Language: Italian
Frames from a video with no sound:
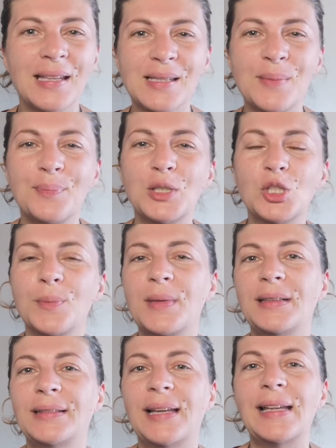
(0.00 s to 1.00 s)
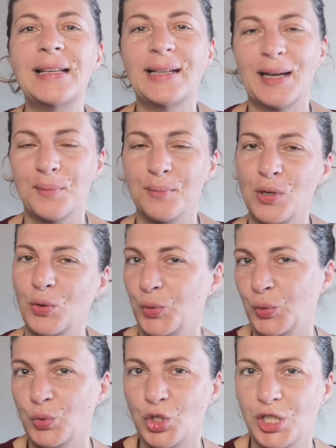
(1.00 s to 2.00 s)
è semplicemente il cambio
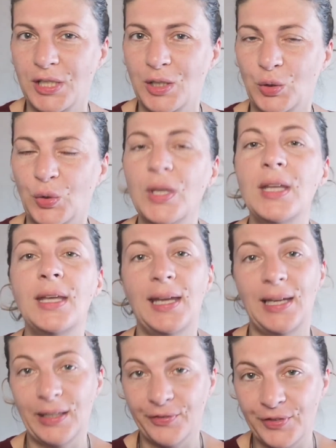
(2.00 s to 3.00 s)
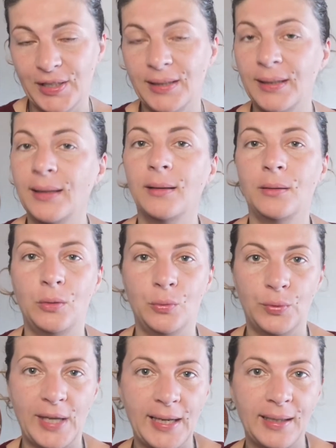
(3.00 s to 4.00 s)
di un ciclo, è la fine di
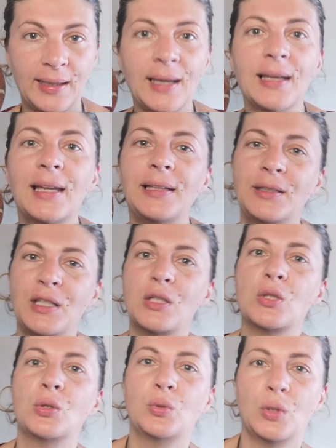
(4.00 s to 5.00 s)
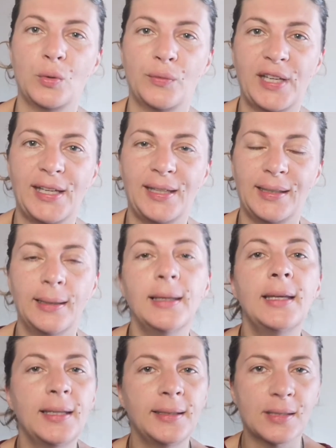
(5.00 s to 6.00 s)
un'era e l'inizio di una nuova era.
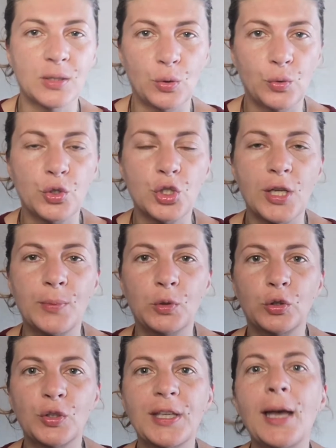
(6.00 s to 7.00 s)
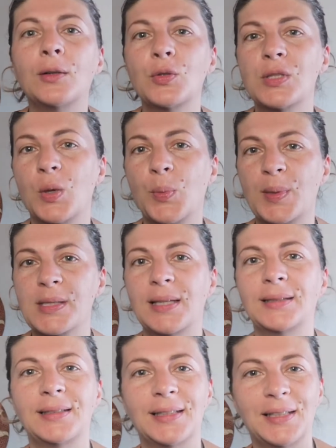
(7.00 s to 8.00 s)
In astrologia è molto chiaro, siamo
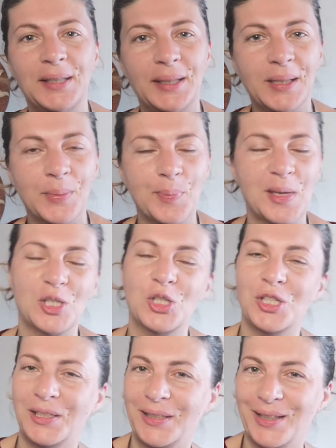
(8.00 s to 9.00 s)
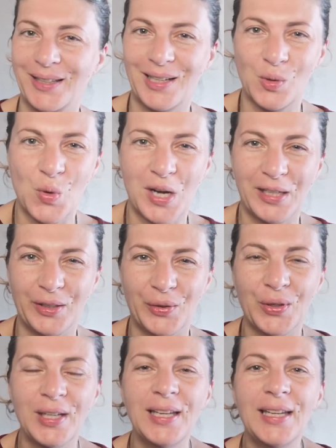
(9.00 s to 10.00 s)
passati dall'era dei pesci all'era
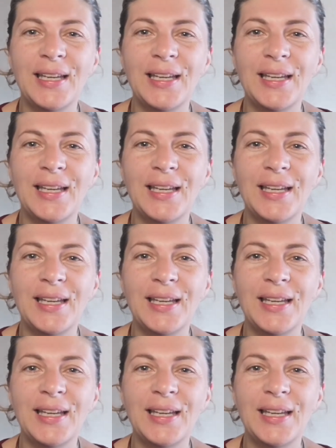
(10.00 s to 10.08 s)
dell'acquario.